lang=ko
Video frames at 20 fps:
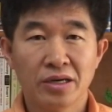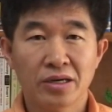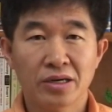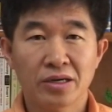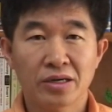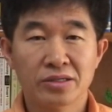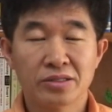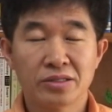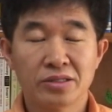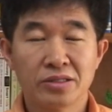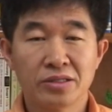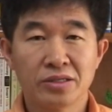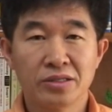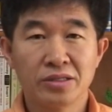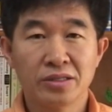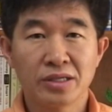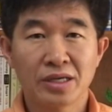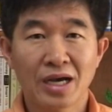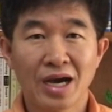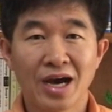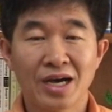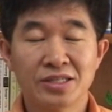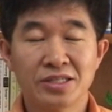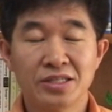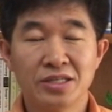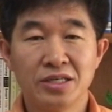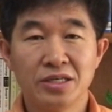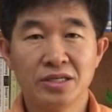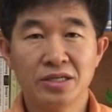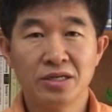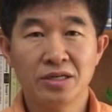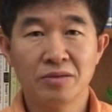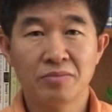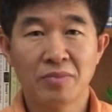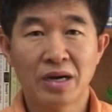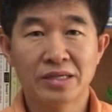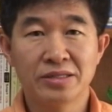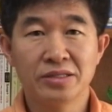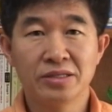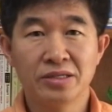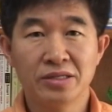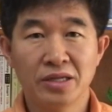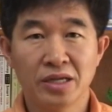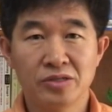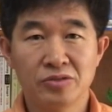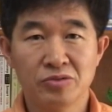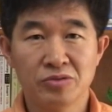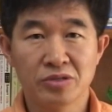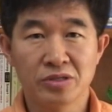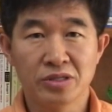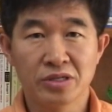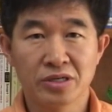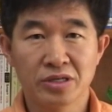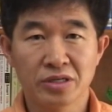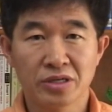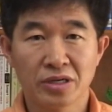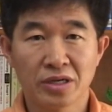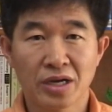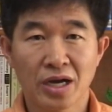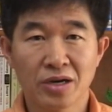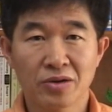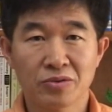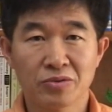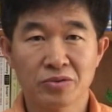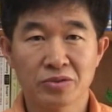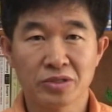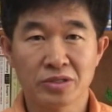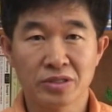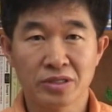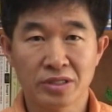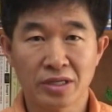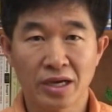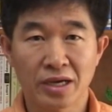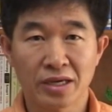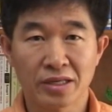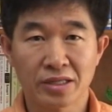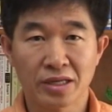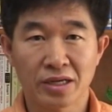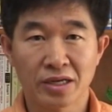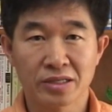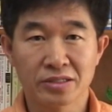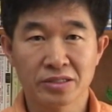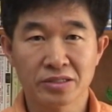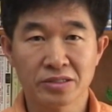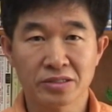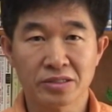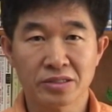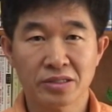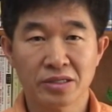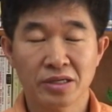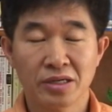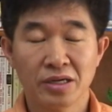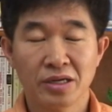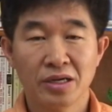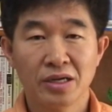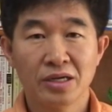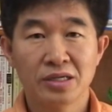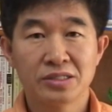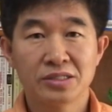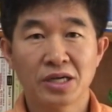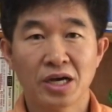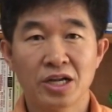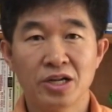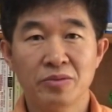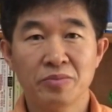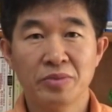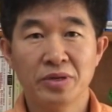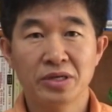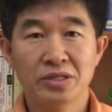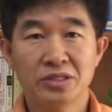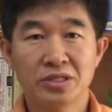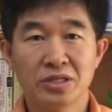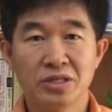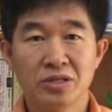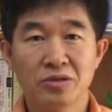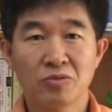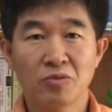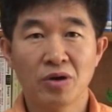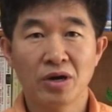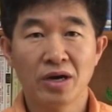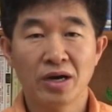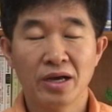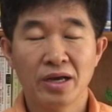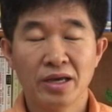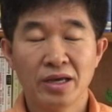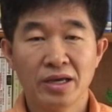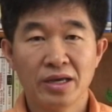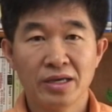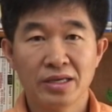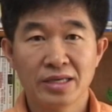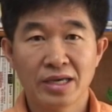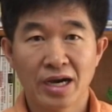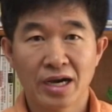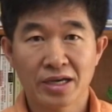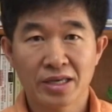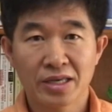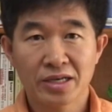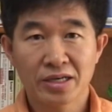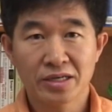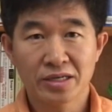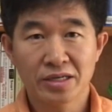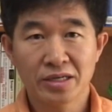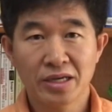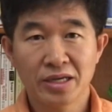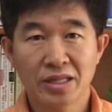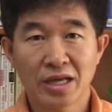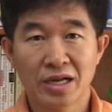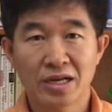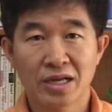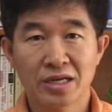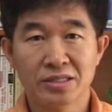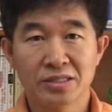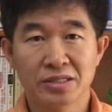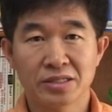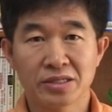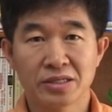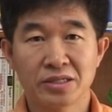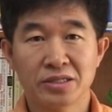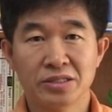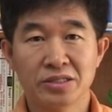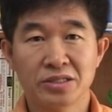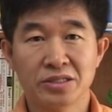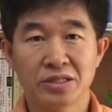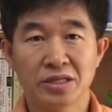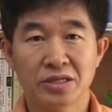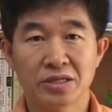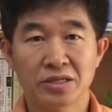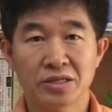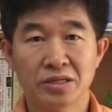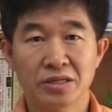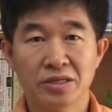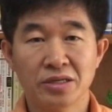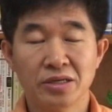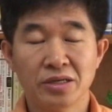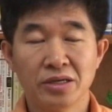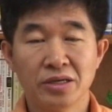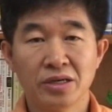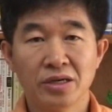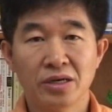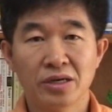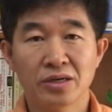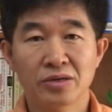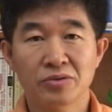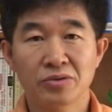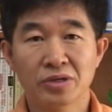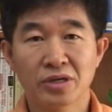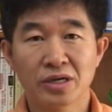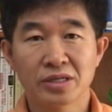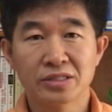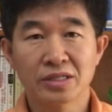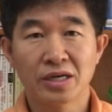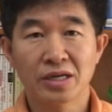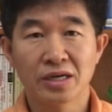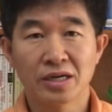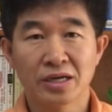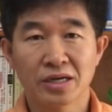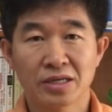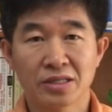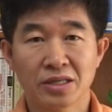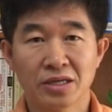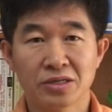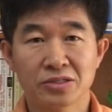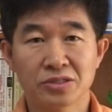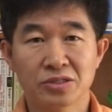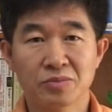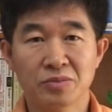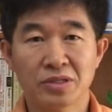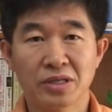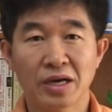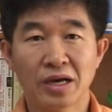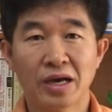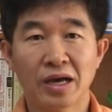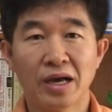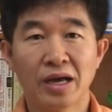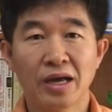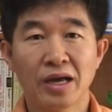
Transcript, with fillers: 어떤 가치를 만들어낼 수 있는 능력을 갖고 있느냐에 따라서 삶의 질과 양이 크게 달라지는 그런 시대를 우리가 살아가게 되었습니다.